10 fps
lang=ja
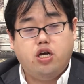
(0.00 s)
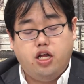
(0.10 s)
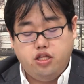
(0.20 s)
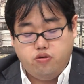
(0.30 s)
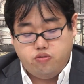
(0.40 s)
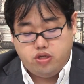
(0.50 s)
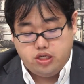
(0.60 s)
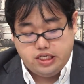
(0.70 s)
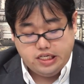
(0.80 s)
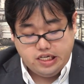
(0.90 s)
完登す
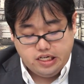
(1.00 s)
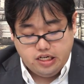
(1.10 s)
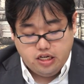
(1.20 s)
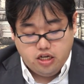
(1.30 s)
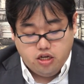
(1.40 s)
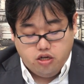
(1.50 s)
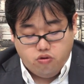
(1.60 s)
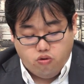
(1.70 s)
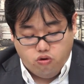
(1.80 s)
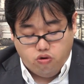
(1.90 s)
る
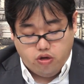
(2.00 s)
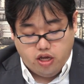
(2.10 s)
ところ、